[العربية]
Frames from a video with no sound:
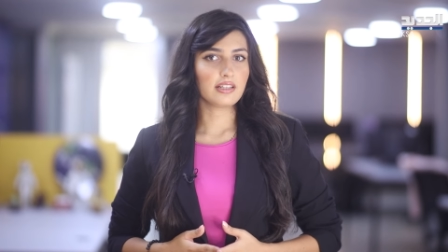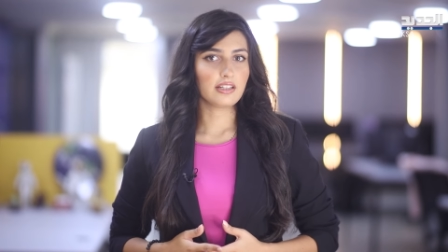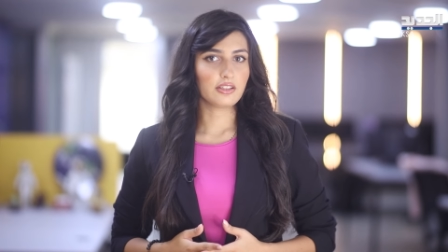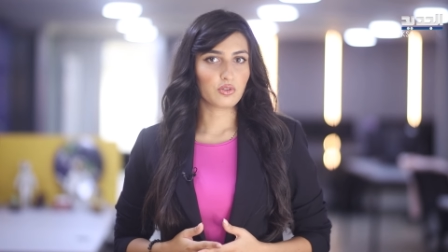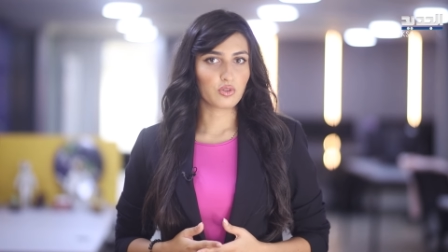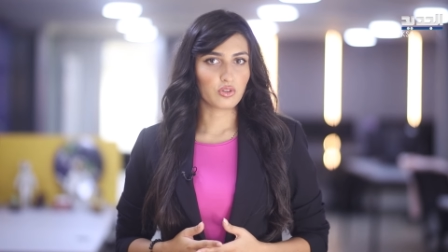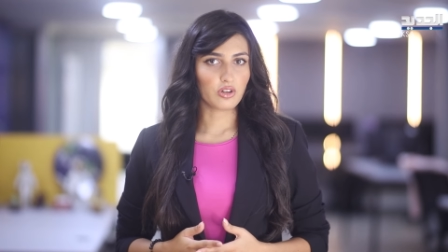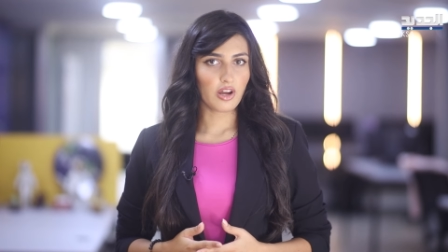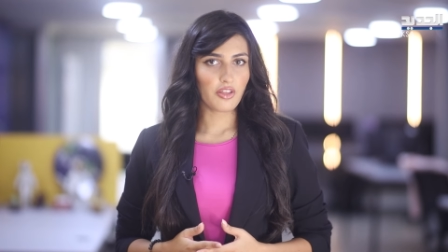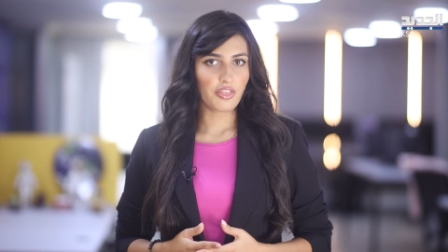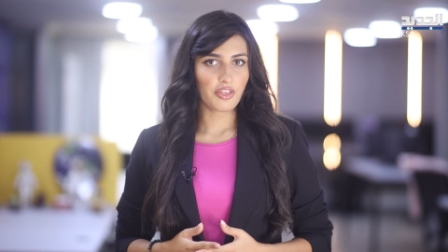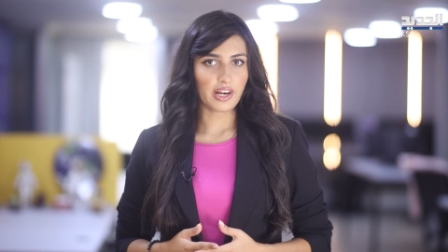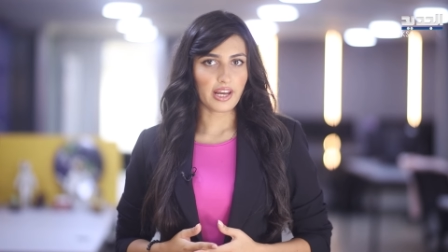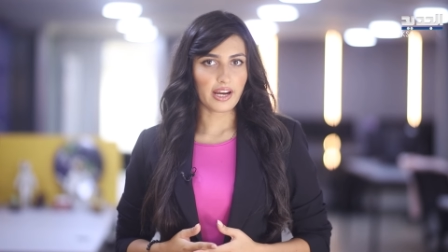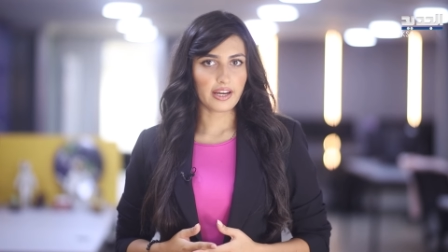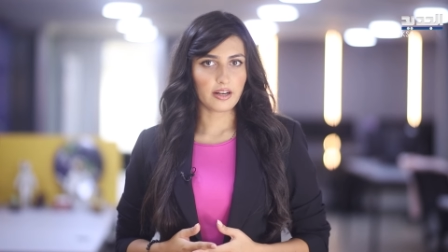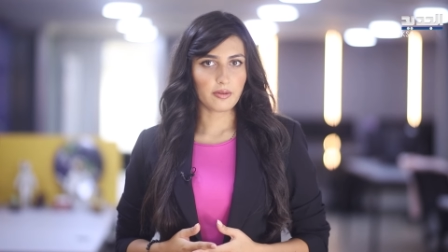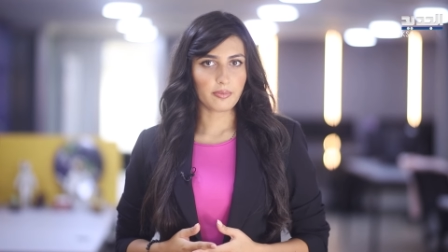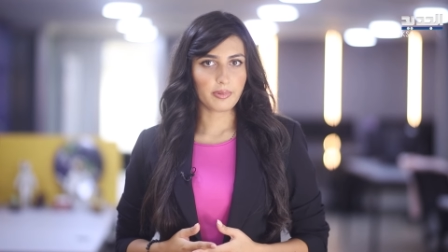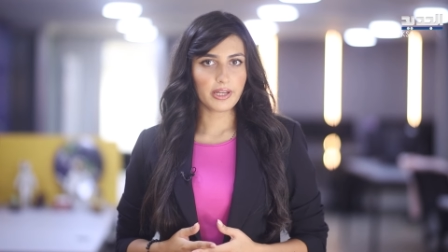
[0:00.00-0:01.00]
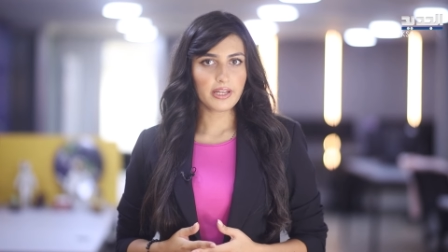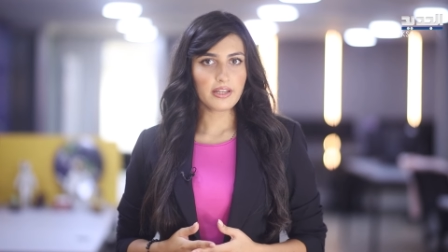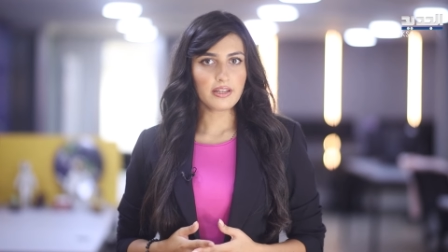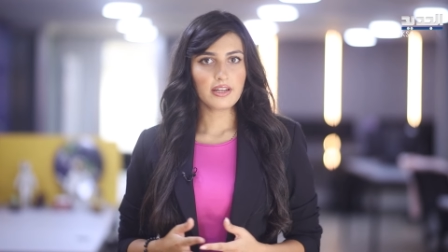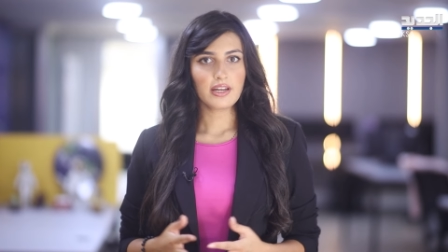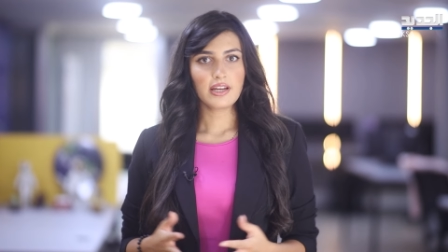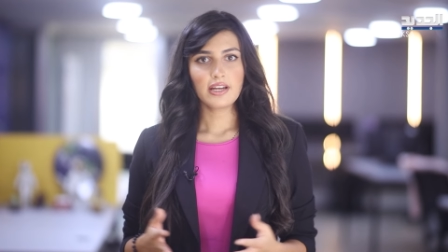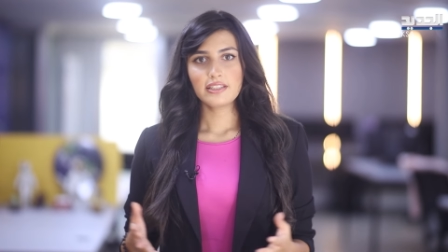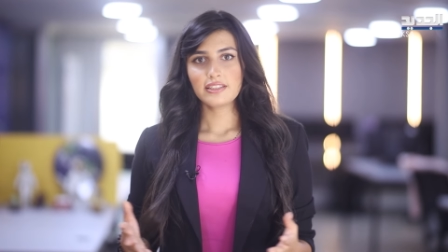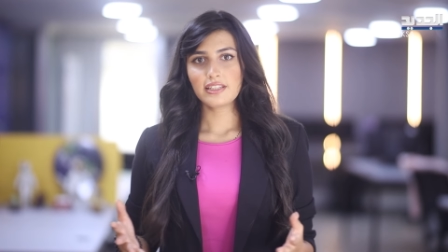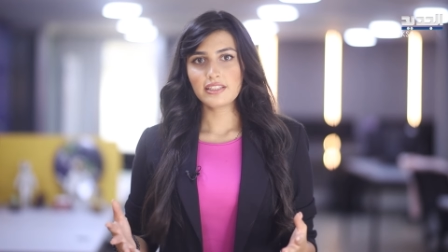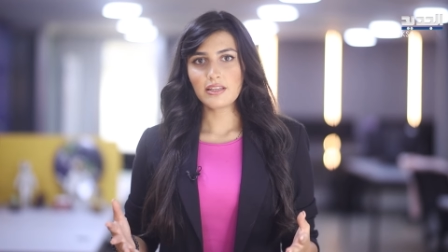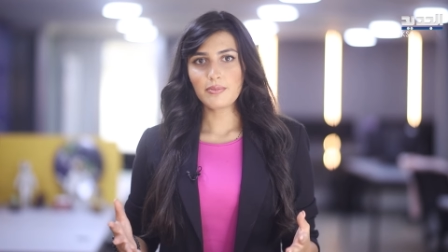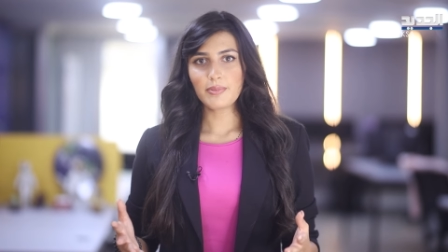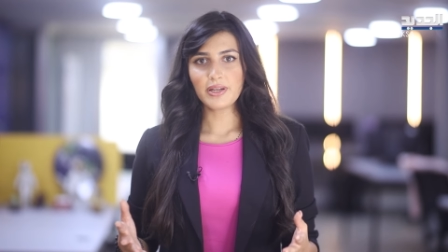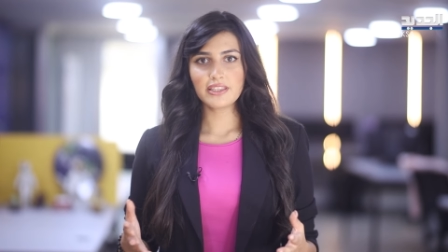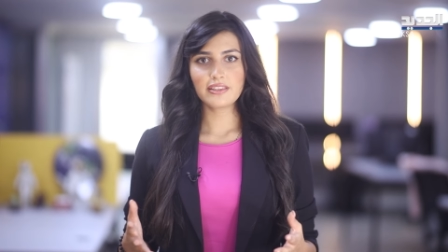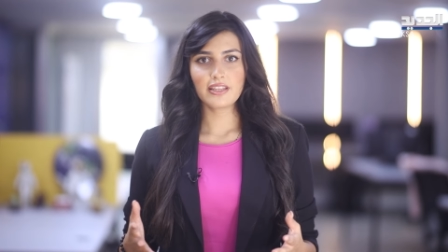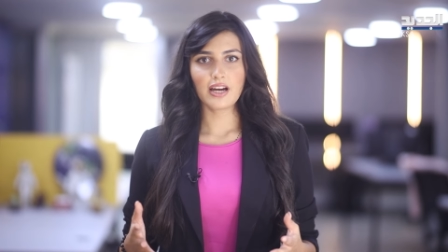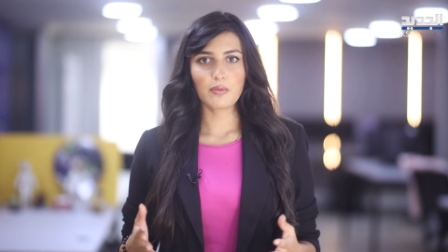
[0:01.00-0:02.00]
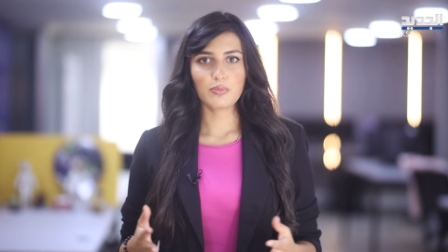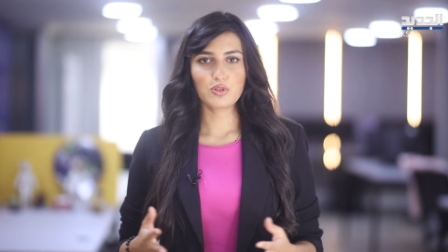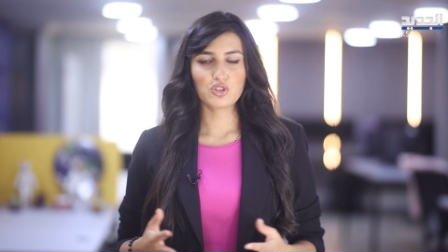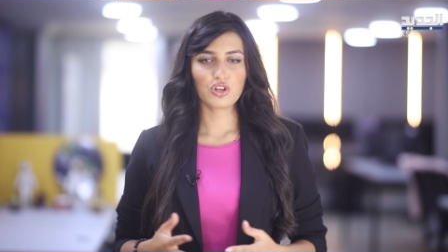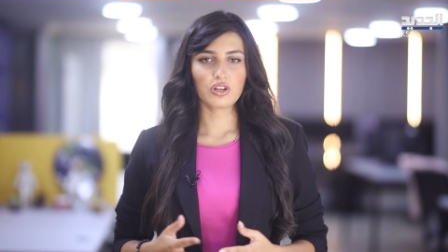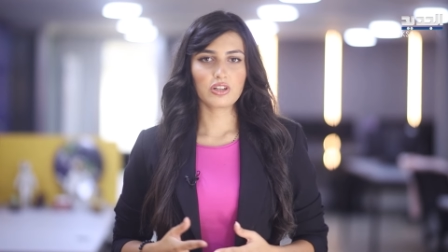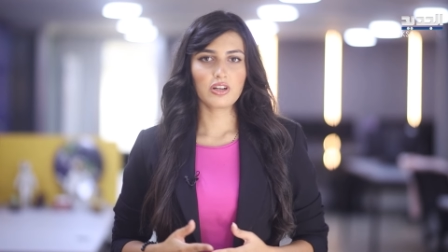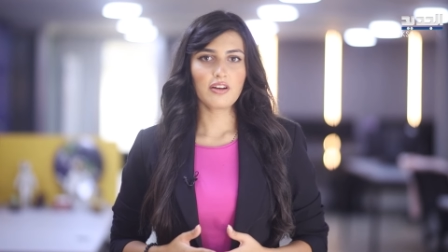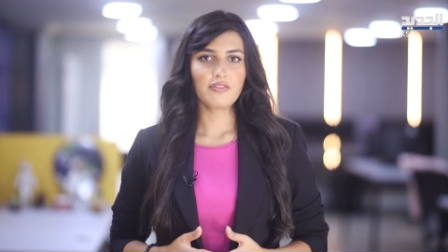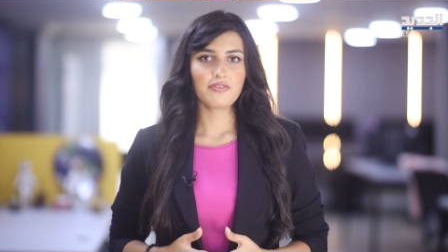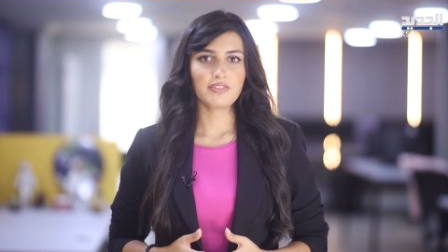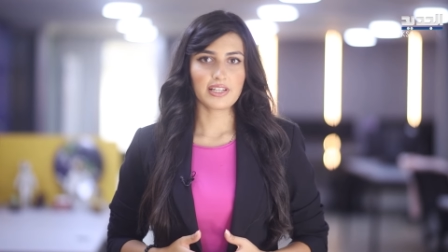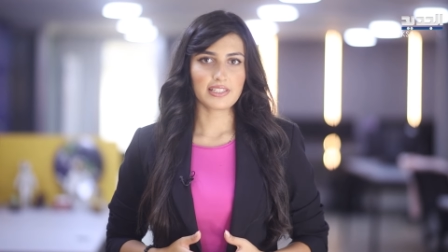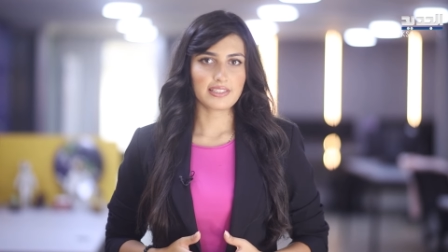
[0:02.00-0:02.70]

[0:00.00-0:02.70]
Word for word: للتراث العربي تتمتع بجغرافيا